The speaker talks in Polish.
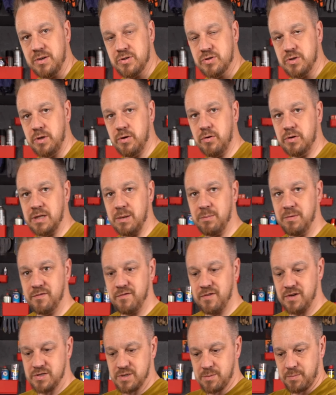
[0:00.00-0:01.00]
Jeżeli ona mi
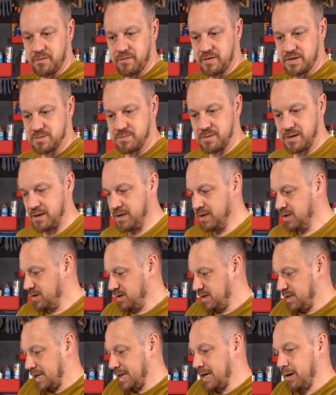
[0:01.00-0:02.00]
wyjdzie, powiedzmy,
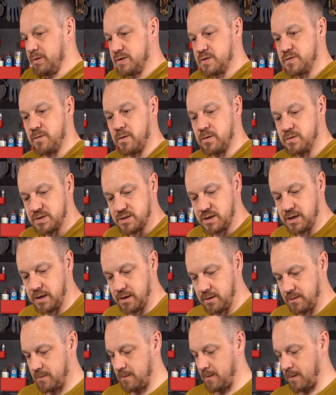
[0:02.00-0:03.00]
regał jest
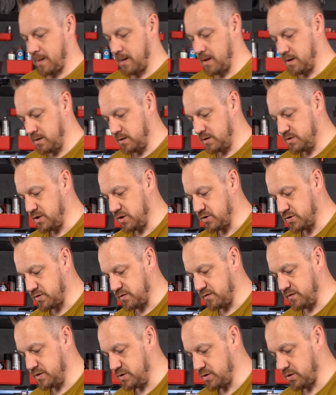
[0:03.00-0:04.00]
wąski,
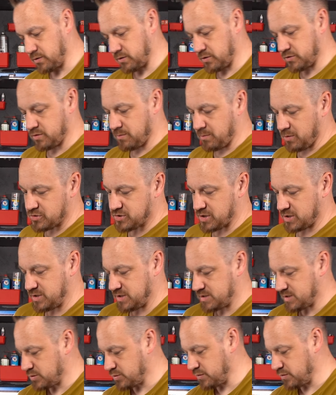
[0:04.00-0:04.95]
ciężko wyciągnąć, no można gdzieś za